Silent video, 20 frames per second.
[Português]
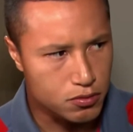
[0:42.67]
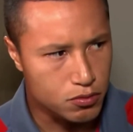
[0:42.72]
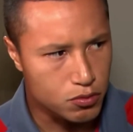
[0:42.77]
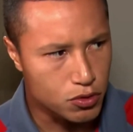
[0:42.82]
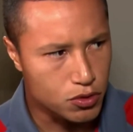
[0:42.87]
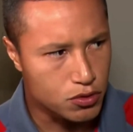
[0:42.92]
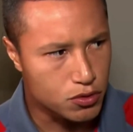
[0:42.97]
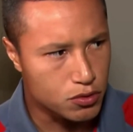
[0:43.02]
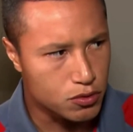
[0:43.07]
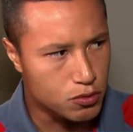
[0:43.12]

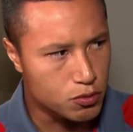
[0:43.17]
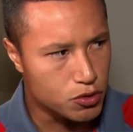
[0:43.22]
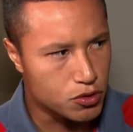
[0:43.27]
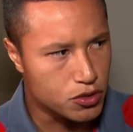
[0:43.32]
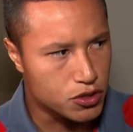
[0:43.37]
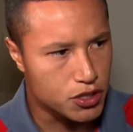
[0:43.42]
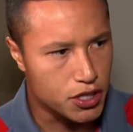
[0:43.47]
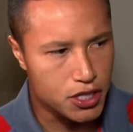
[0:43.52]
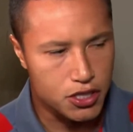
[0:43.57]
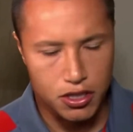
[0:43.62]
muito, muito
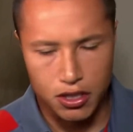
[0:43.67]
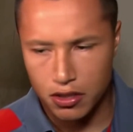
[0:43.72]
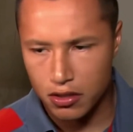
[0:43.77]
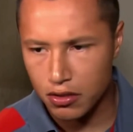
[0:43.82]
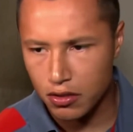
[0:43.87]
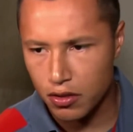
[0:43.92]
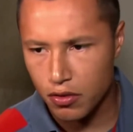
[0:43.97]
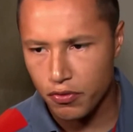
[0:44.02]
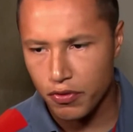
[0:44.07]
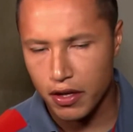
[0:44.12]
ciente
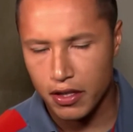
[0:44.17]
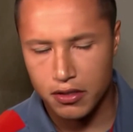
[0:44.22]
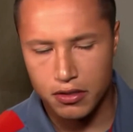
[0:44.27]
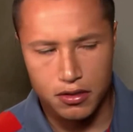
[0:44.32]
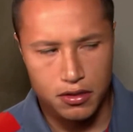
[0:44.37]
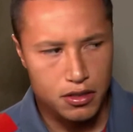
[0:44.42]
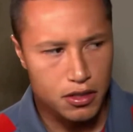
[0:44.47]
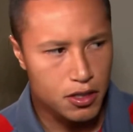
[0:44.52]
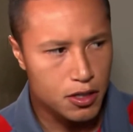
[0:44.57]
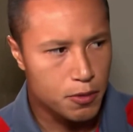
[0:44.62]
daquilo que eu
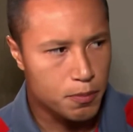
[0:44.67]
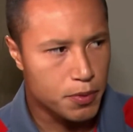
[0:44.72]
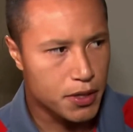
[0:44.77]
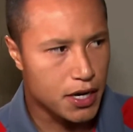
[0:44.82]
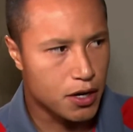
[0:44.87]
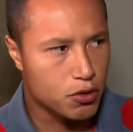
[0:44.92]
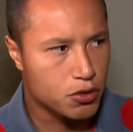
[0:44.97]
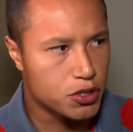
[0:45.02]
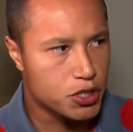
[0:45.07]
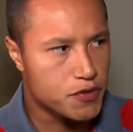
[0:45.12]
faço,
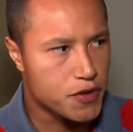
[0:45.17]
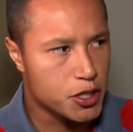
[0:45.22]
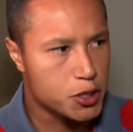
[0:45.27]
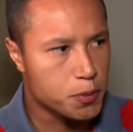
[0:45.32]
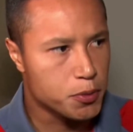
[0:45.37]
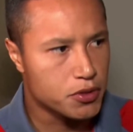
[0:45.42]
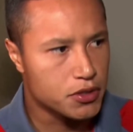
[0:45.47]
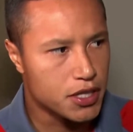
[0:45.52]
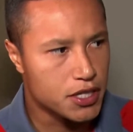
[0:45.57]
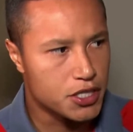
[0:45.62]
para quando eu a
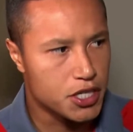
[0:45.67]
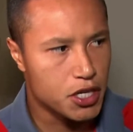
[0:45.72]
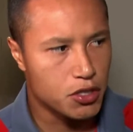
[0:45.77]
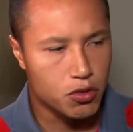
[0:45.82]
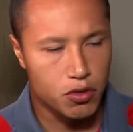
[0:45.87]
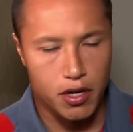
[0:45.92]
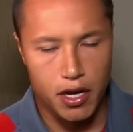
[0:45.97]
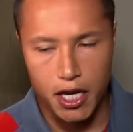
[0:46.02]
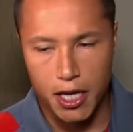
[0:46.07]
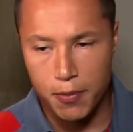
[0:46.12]
oportunidade de
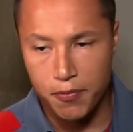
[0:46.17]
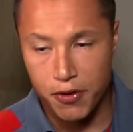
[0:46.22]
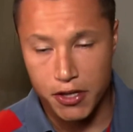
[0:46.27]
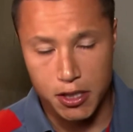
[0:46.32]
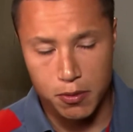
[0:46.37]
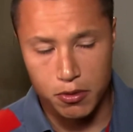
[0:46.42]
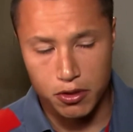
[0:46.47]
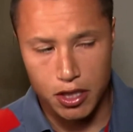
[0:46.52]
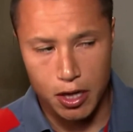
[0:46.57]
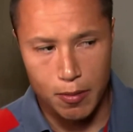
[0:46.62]
retornar à equipe
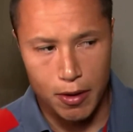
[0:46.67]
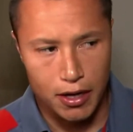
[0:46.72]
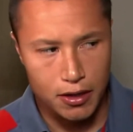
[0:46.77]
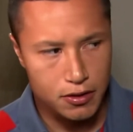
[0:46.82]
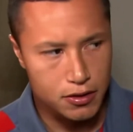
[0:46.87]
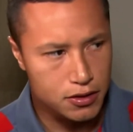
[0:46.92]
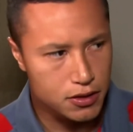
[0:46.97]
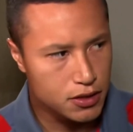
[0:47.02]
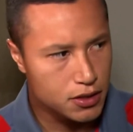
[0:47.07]
fazer meu trabalho.